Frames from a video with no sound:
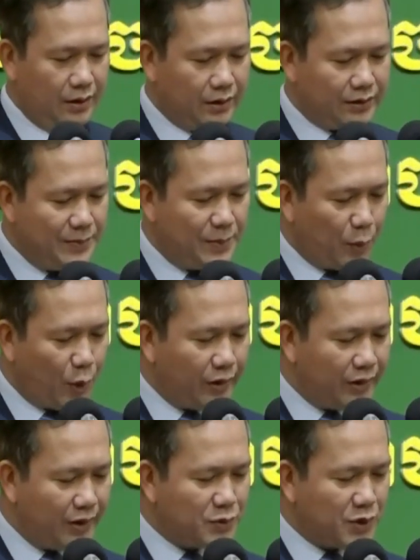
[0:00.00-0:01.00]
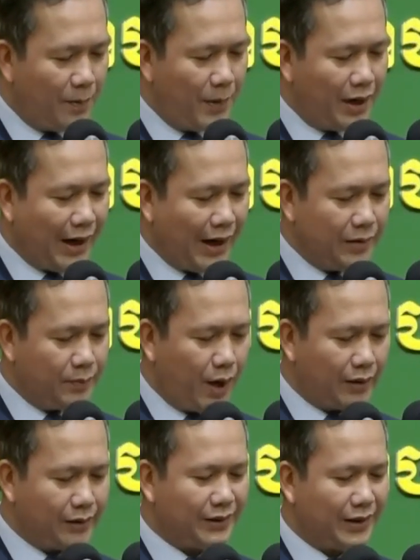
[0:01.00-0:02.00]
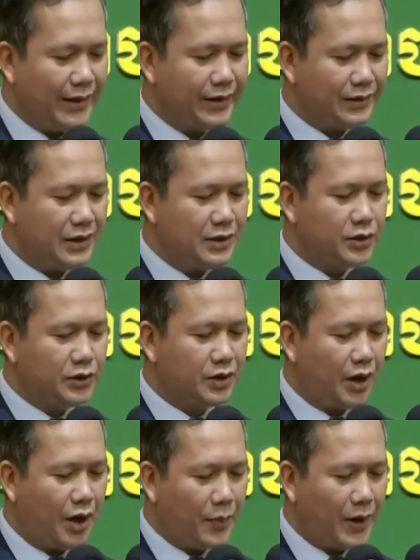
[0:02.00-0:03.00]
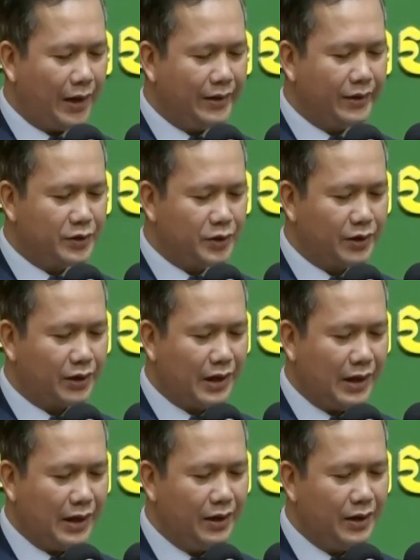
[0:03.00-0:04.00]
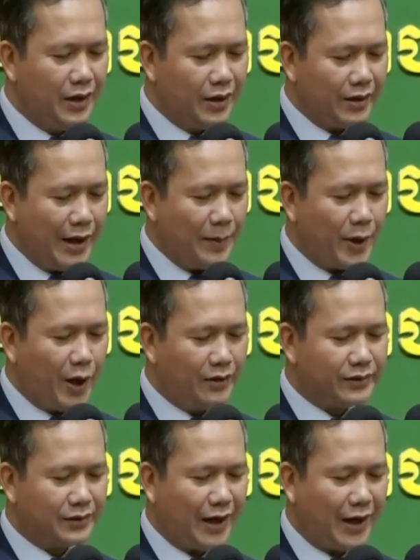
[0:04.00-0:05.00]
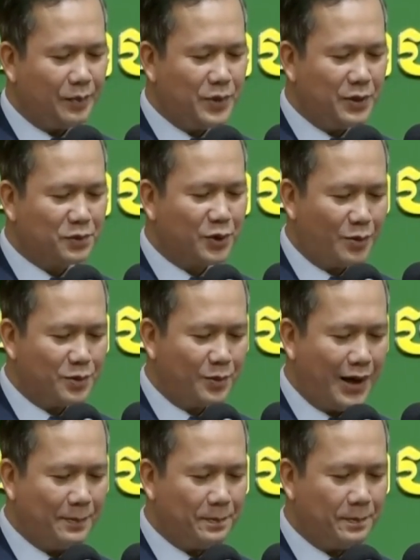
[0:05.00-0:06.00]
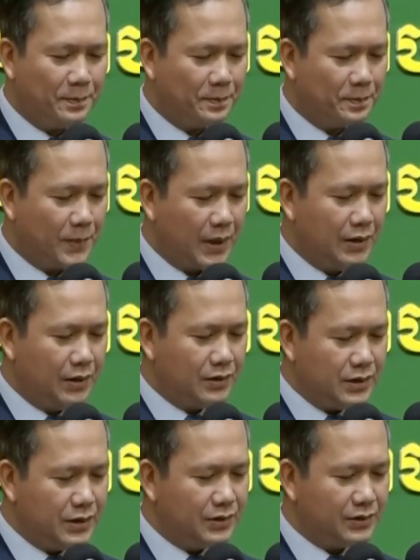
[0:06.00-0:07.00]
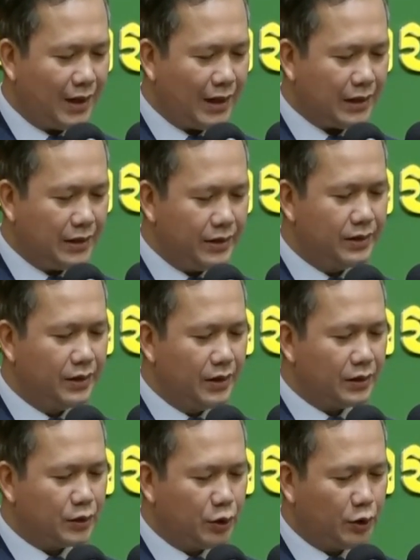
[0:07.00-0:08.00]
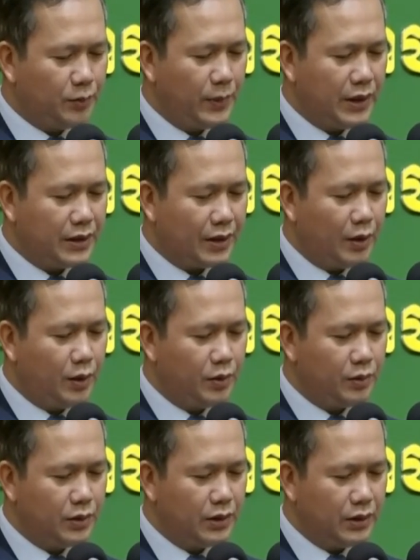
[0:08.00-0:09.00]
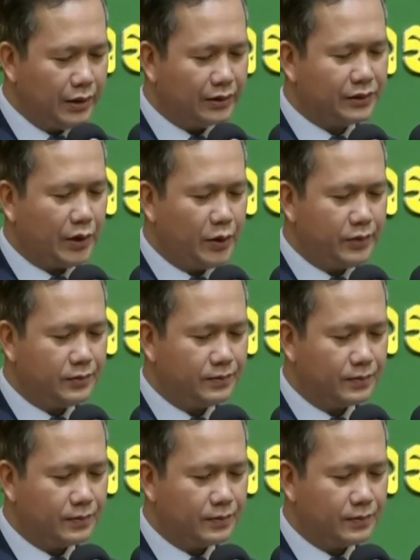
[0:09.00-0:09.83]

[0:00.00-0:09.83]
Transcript: nơi tì bằng buôn riêng trăm bằng cá bát than cái tệ yết crop khăn được yết cả đại pro than phiếp sọp cho bắp chia sẻ cái thôn micro nâng tối